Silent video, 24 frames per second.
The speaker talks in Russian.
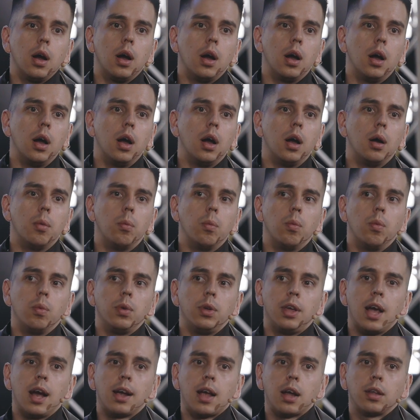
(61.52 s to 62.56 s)

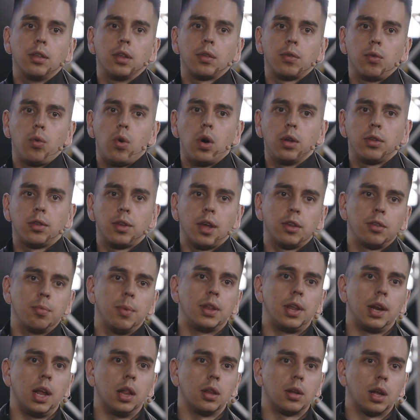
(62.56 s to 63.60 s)
я как на своего отца
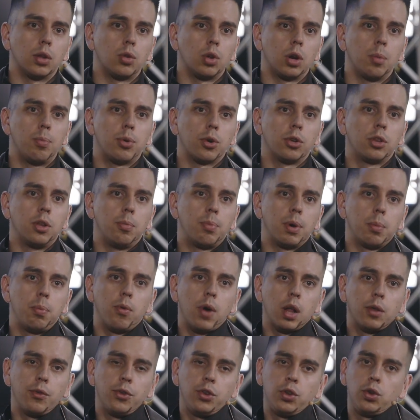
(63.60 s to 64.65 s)
смотрел, который просто
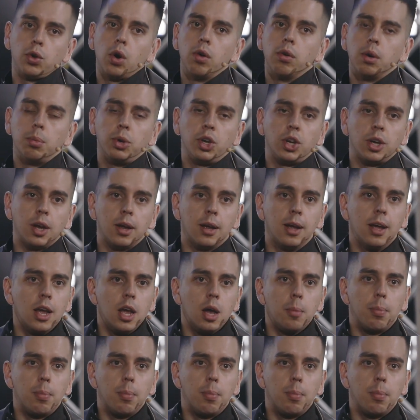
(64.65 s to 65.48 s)
пропивал все вообще.